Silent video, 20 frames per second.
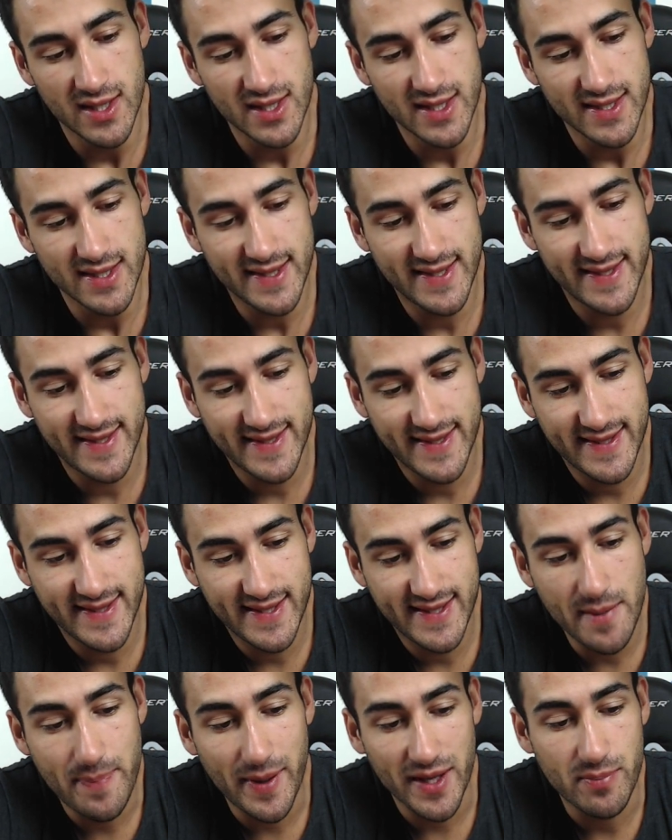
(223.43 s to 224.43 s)

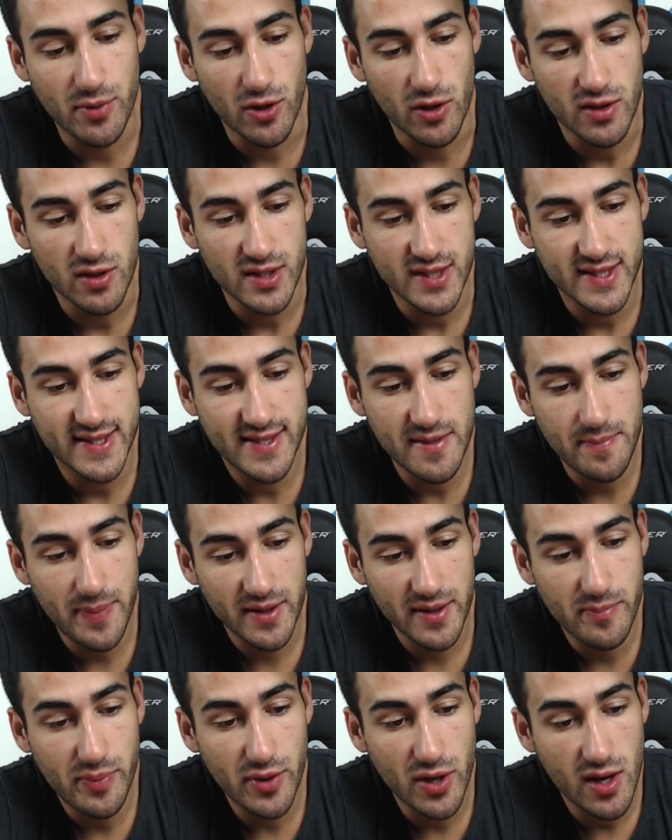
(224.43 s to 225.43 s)
C'est pas de bol, c'est pas
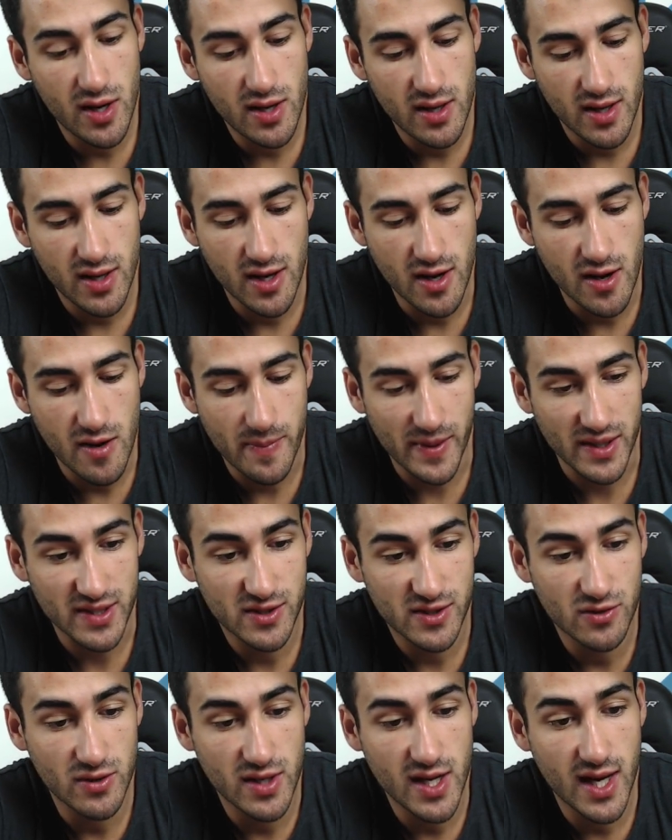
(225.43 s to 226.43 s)
de bol, parce
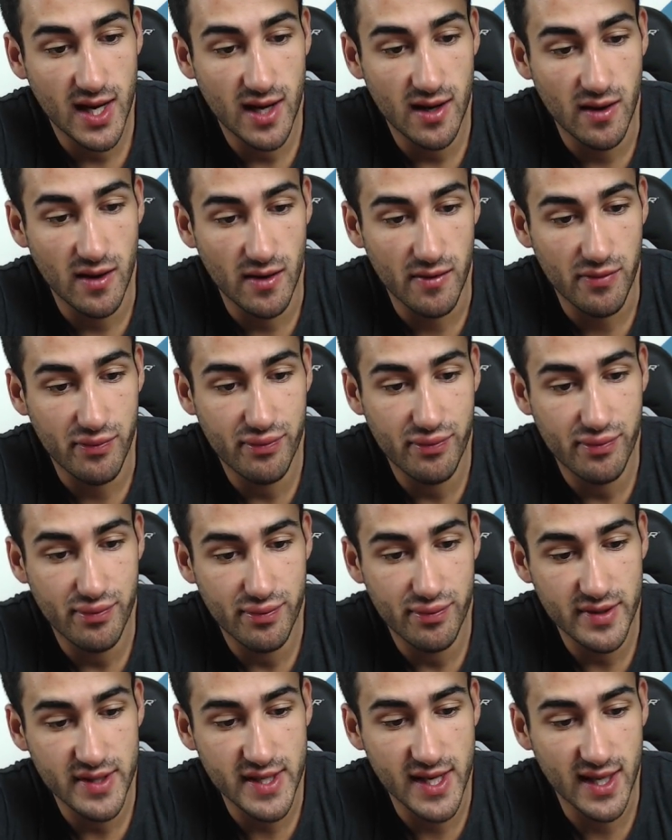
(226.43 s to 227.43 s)
que là,
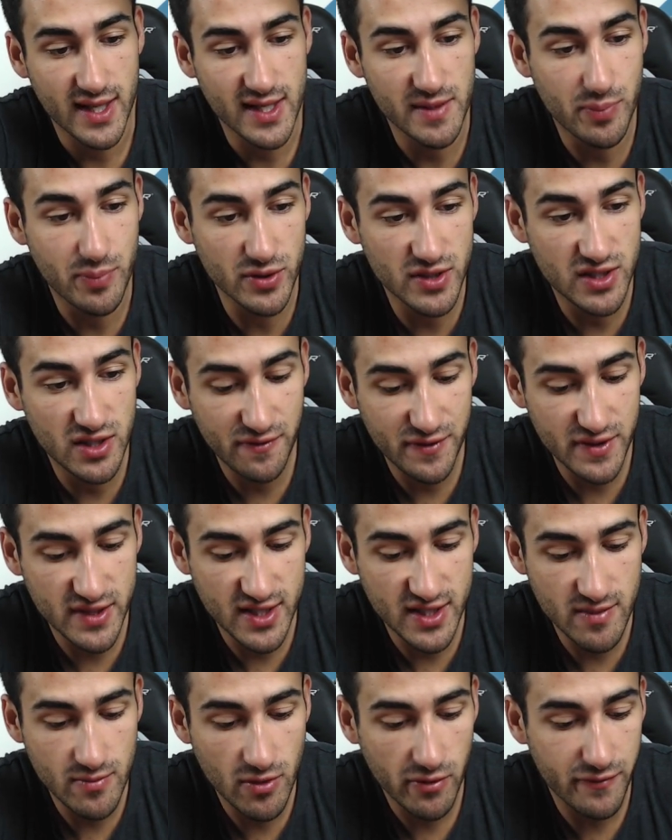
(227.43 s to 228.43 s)
il, peut
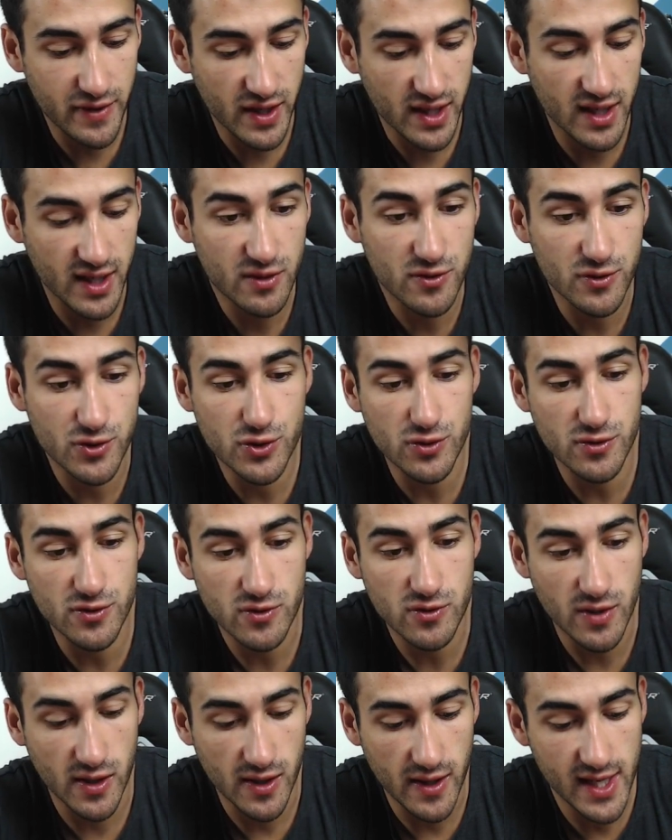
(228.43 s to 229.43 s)
difficilement faire quelque chose,
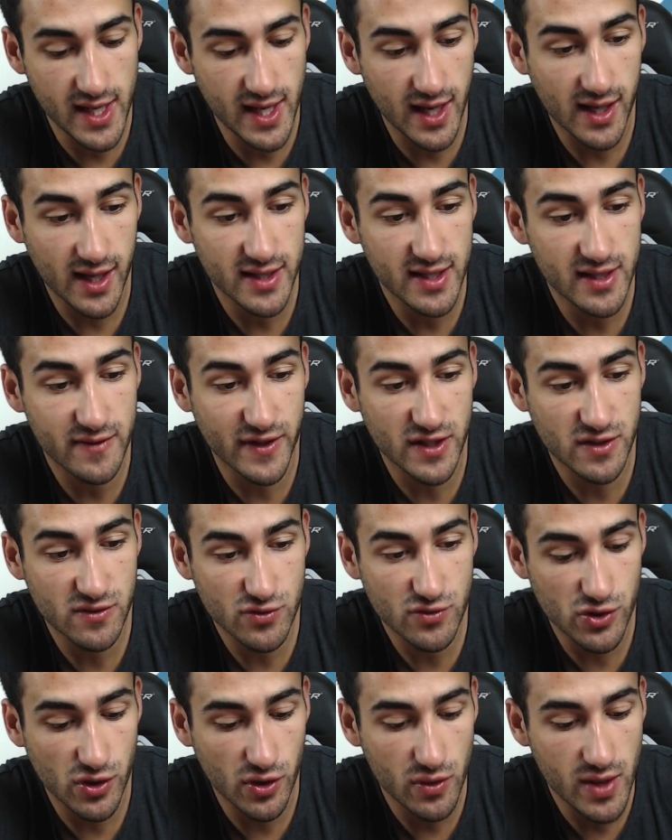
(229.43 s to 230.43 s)
quoi. Et là, regardez, de toute façon,
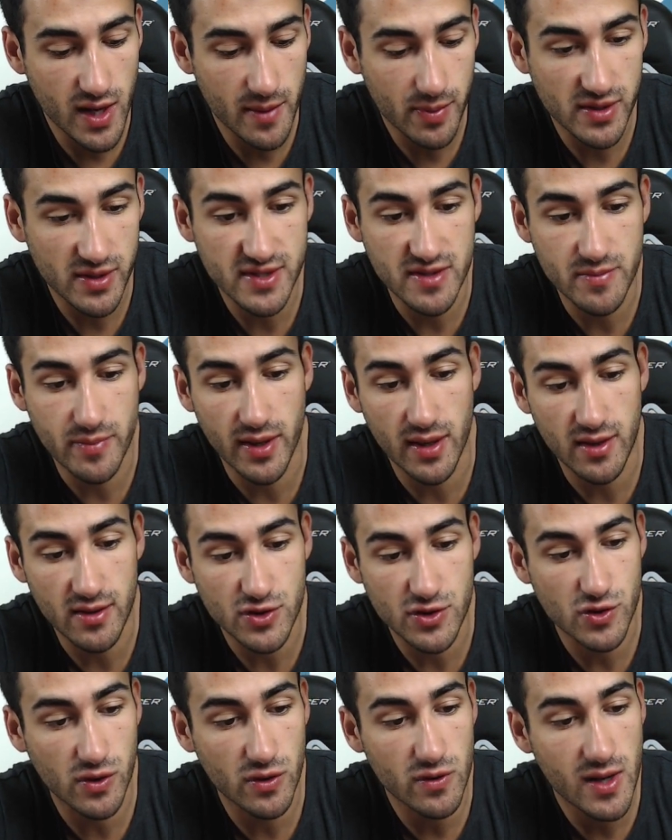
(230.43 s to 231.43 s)
j'aurais eu la principale. Hein.
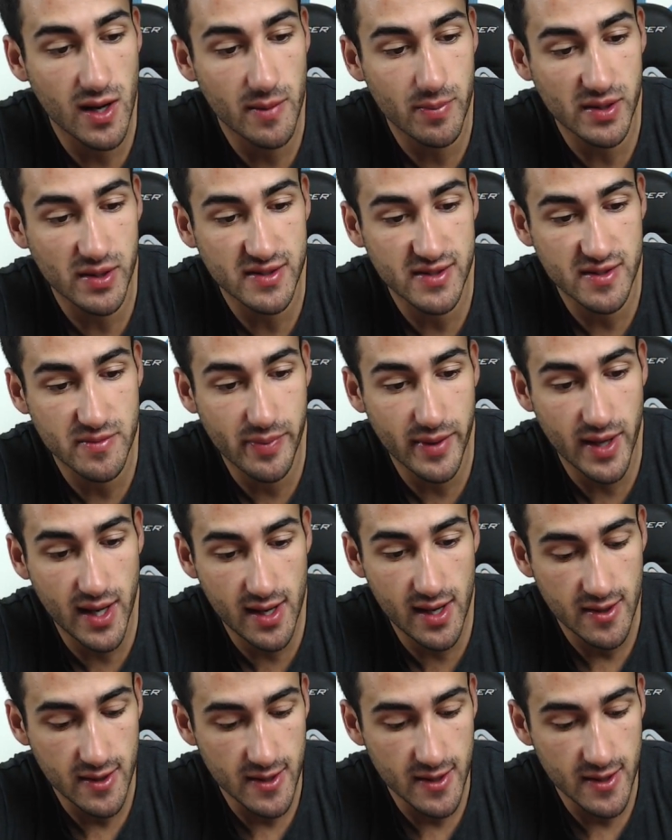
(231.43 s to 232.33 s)
J'aurais eu la principale,